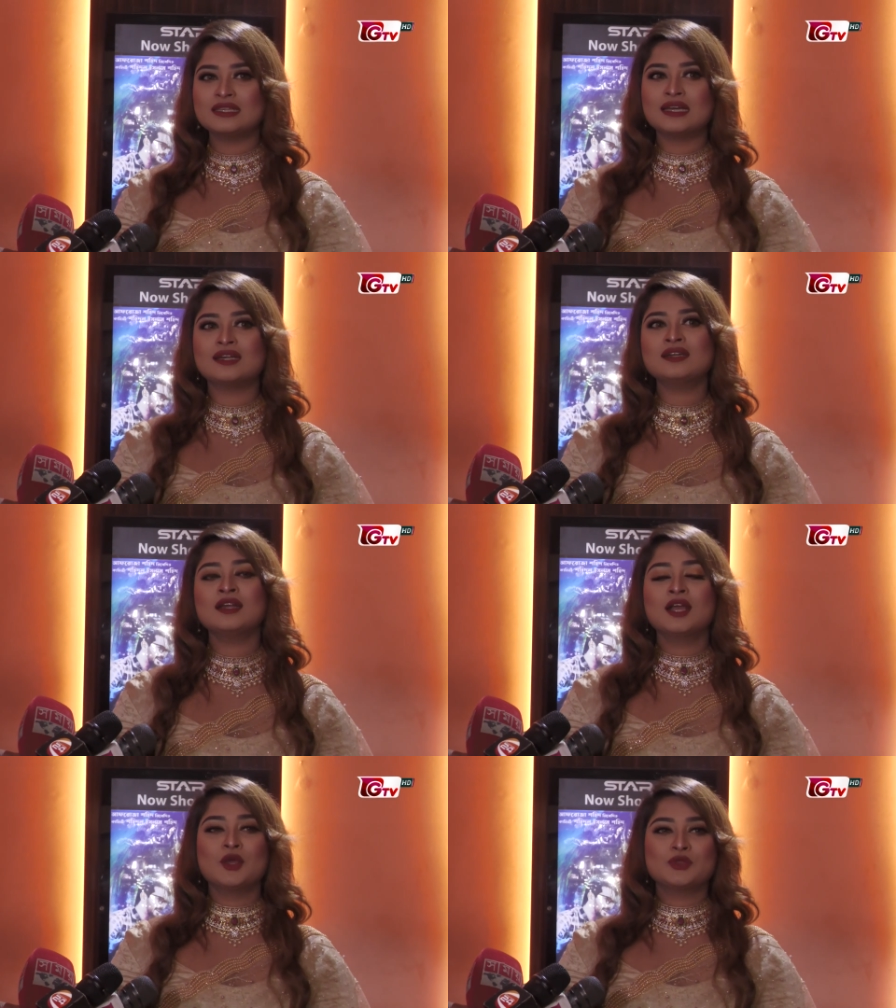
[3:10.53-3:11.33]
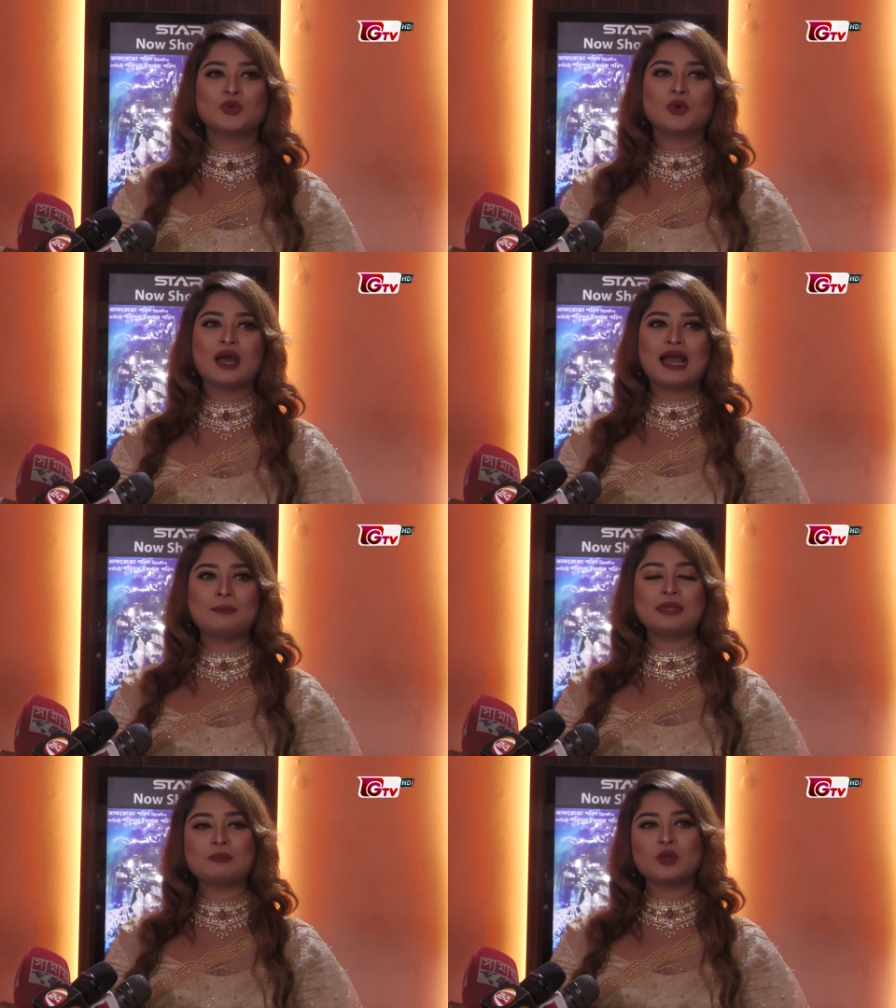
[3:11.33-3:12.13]
ইয়ার তো
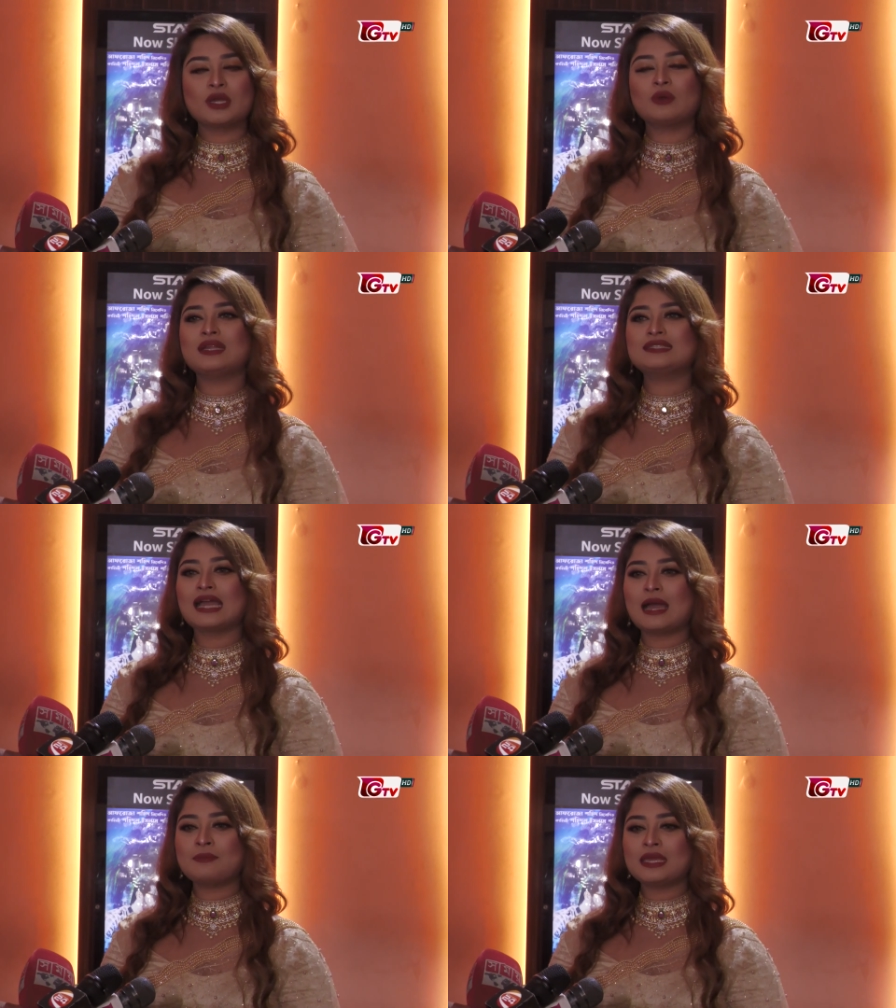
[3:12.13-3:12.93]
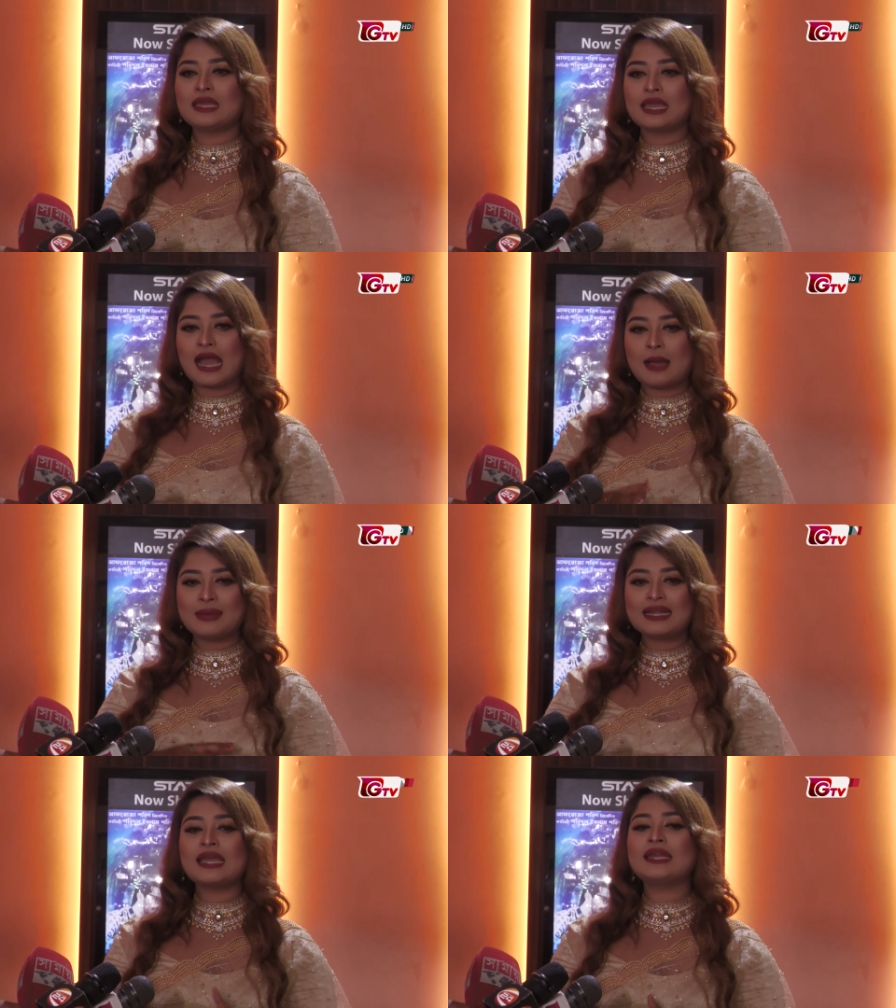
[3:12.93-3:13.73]
আমি মনে করি যে আমি
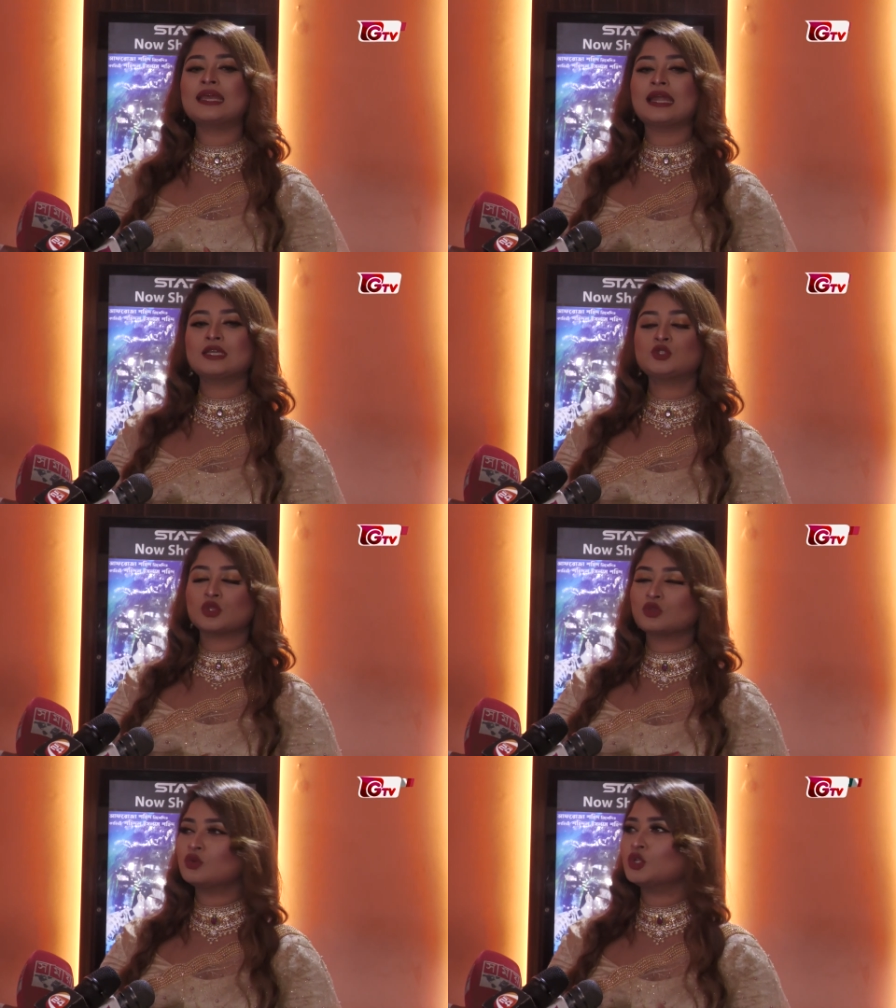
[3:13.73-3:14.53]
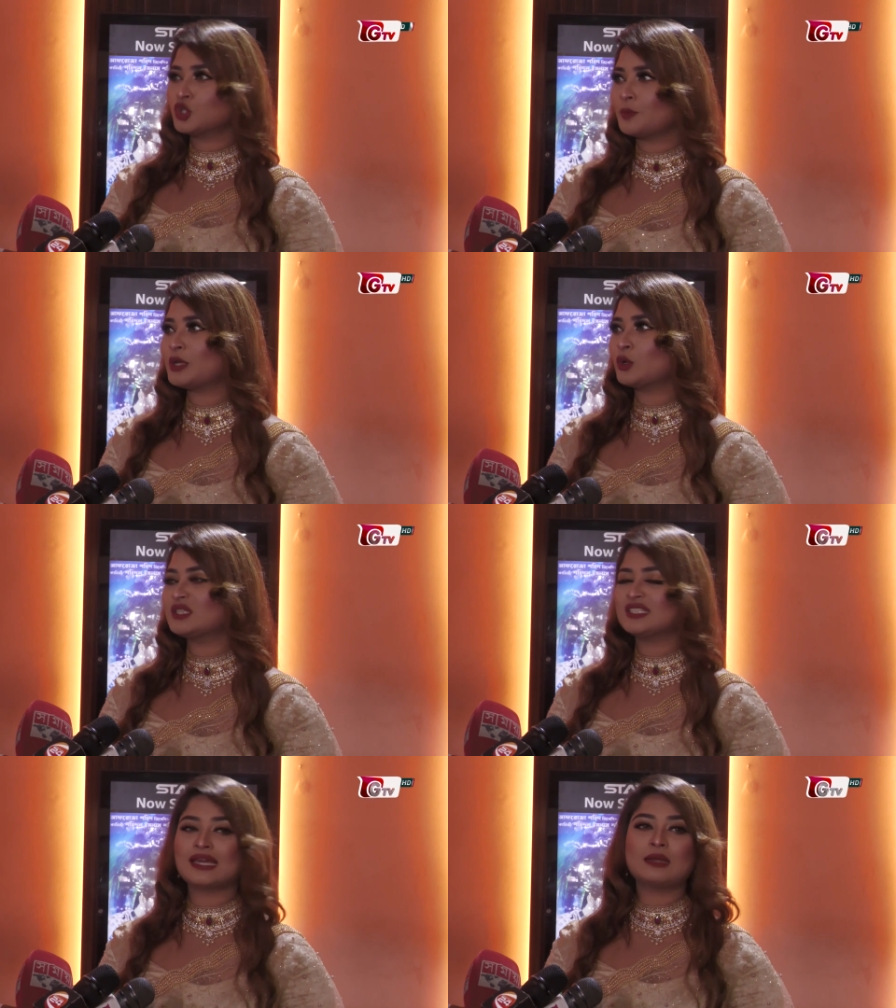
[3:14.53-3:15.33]
আমার কেরিয়ারে যতগুলো ছবি
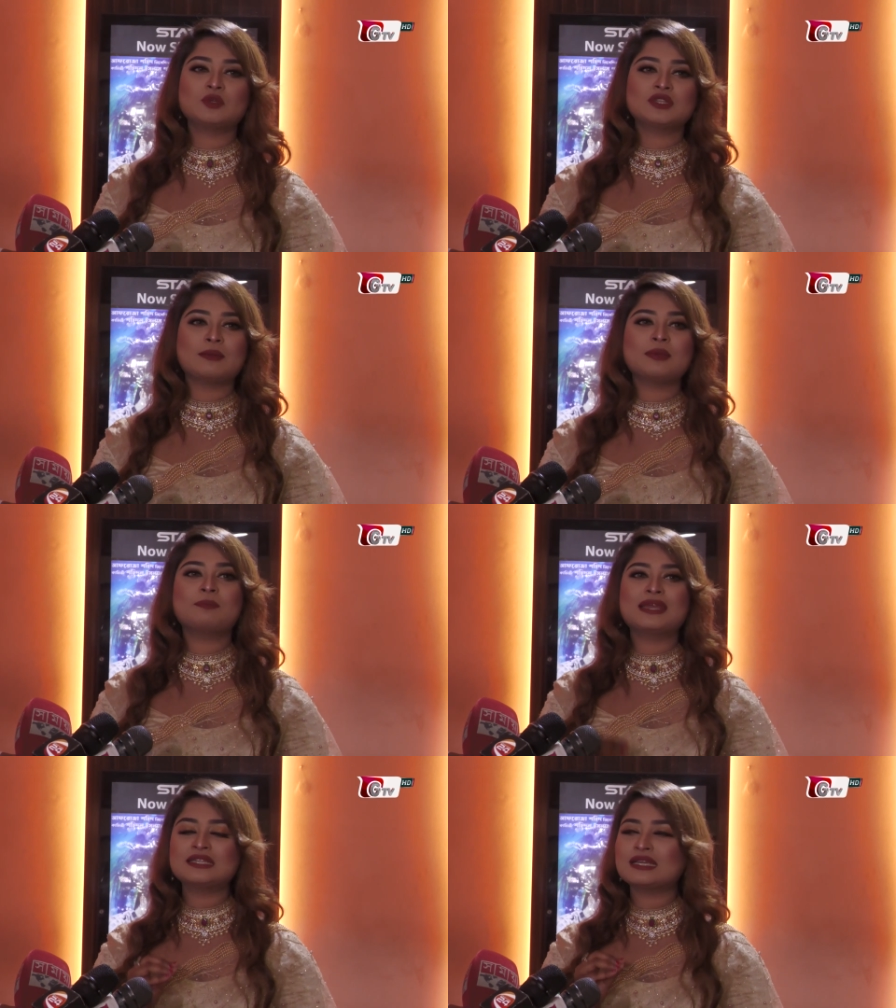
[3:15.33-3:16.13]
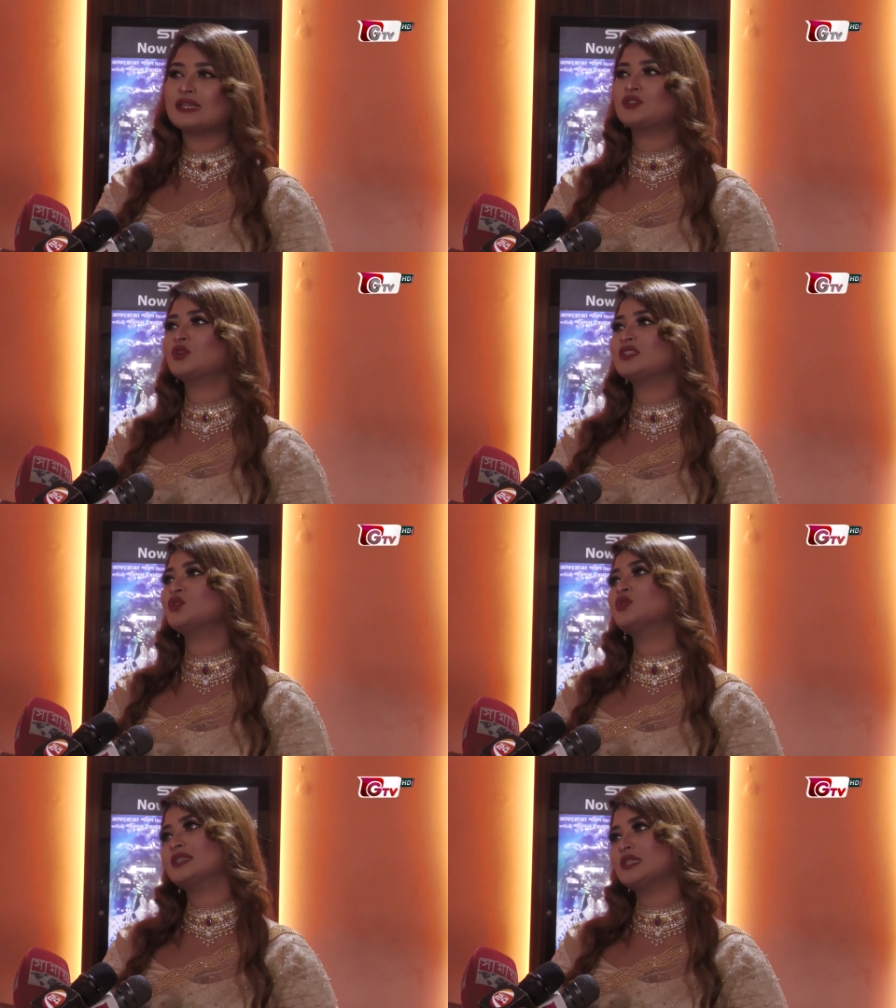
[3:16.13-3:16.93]
করেছি তার মধ্যে আমি বেশি কাজ
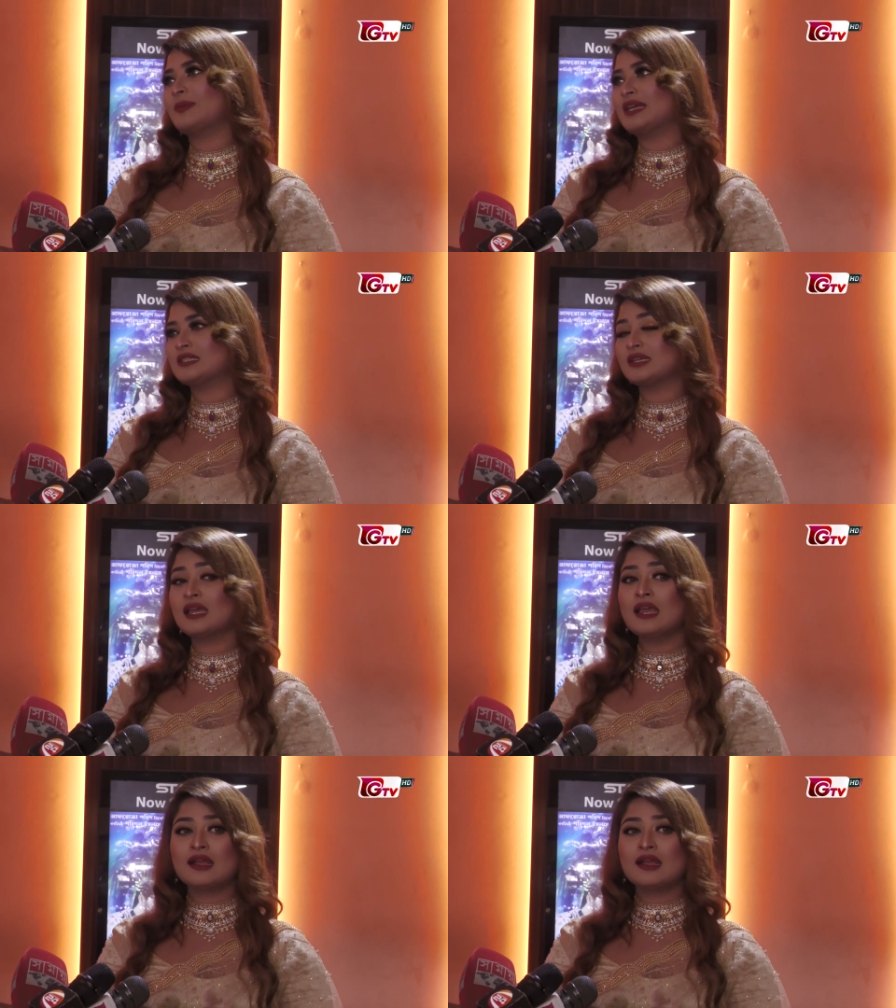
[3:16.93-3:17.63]
করেছি দুই হাজার বাইশে